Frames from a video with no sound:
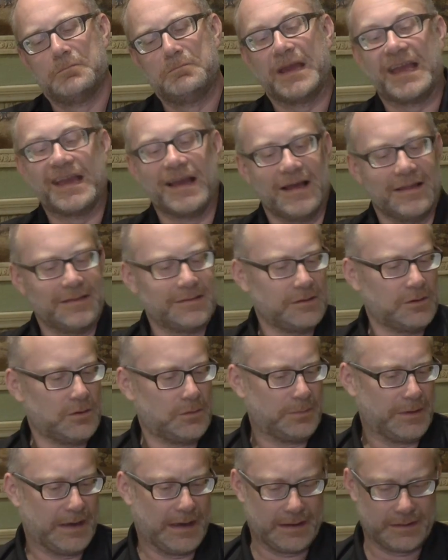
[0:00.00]
bekannte
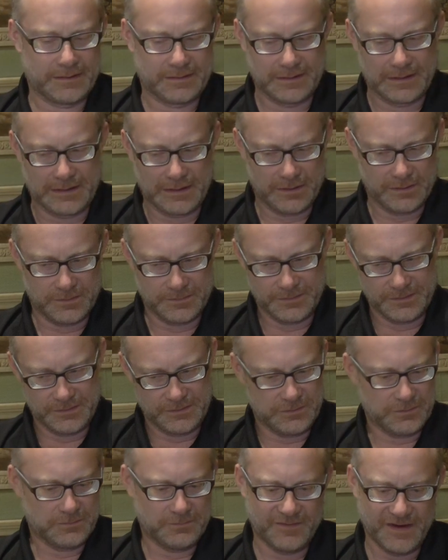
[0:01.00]
Objekte, glaube
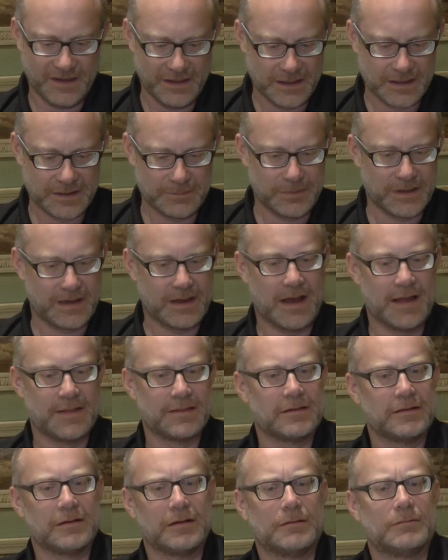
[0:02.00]
ich, um weniger
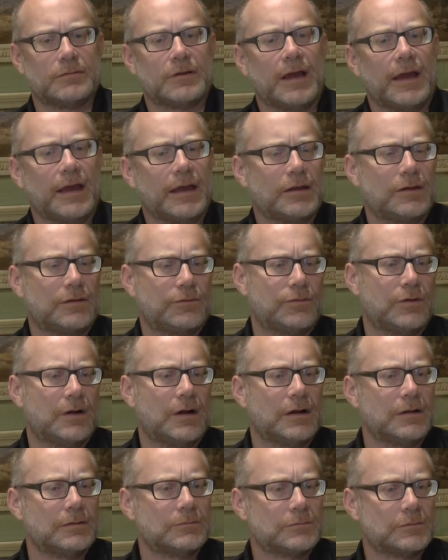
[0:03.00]
bekannte, aber eigentlich vor
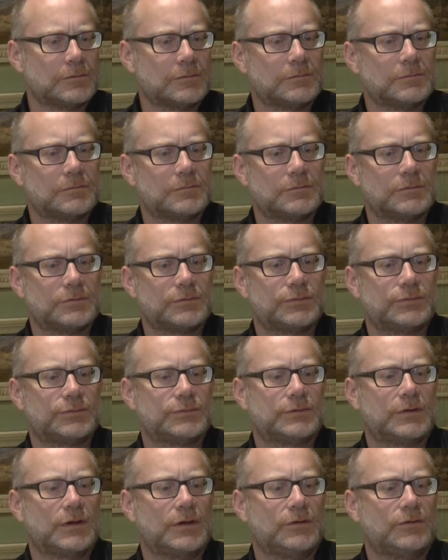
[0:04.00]
allem um,
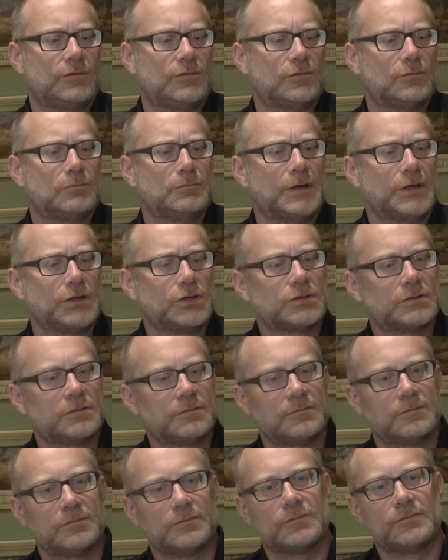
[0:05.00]
geht es um
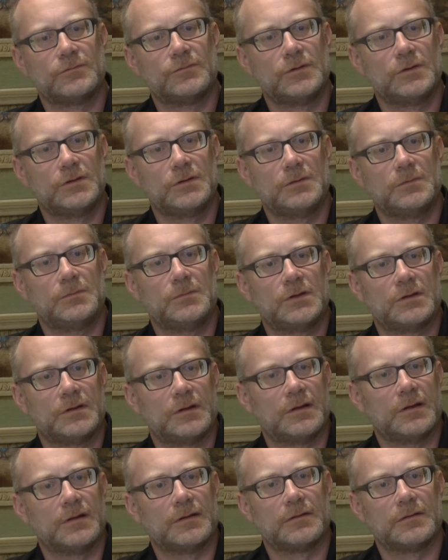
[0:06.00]
Menschen und wie die
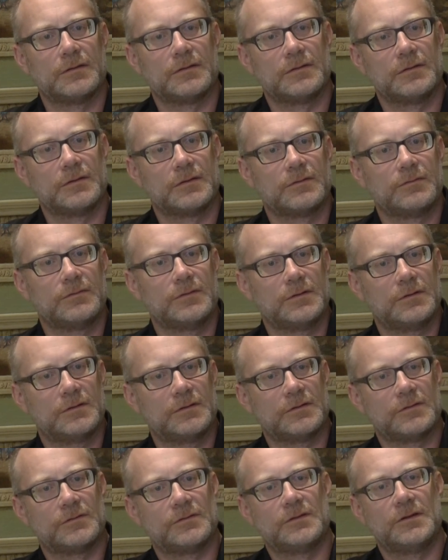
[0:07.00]
miteinander irgendwie
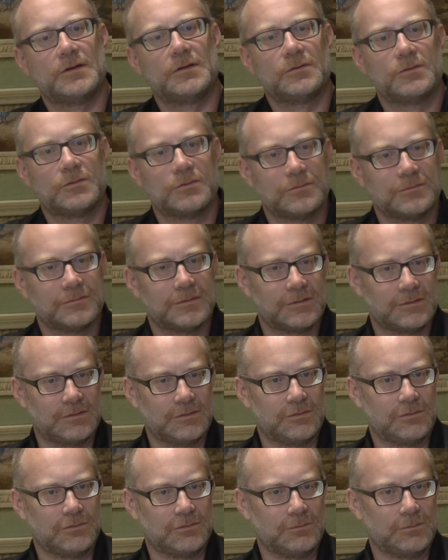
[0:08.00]
das Ding tun, was
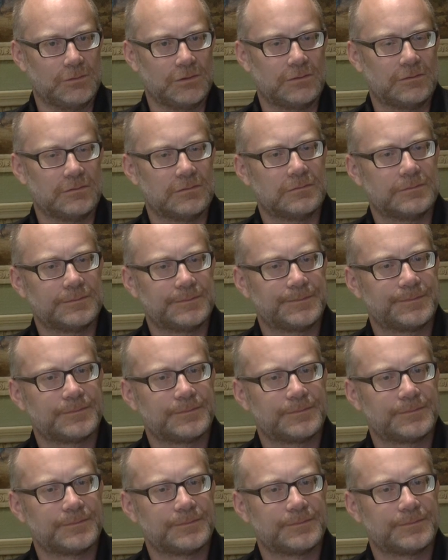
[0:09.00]
sie tun müssen.